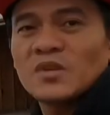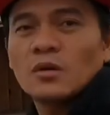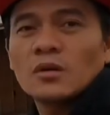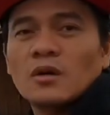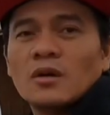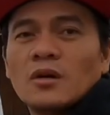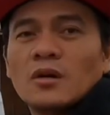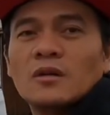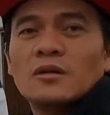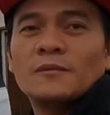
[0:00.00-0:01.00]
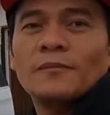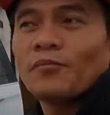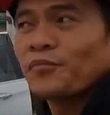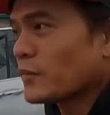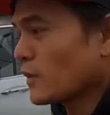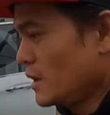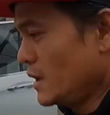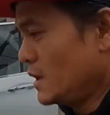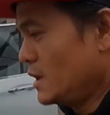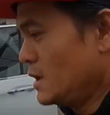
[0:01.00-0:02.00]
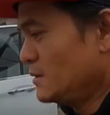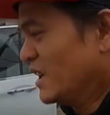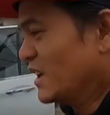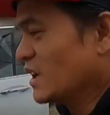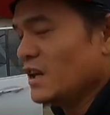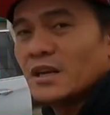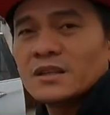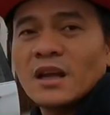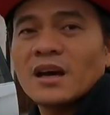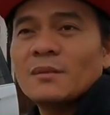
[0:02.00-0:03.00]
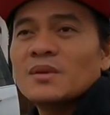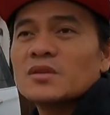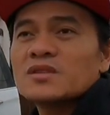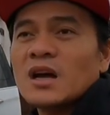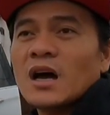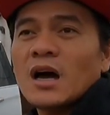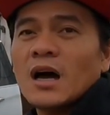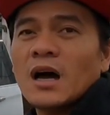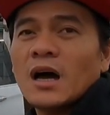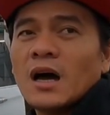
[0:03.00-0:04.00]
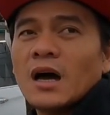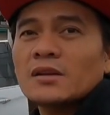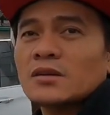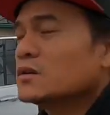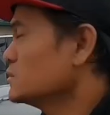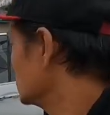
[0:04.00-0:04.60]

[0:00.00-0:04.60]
siguro uh, nananghalian na lang kami dun sa ano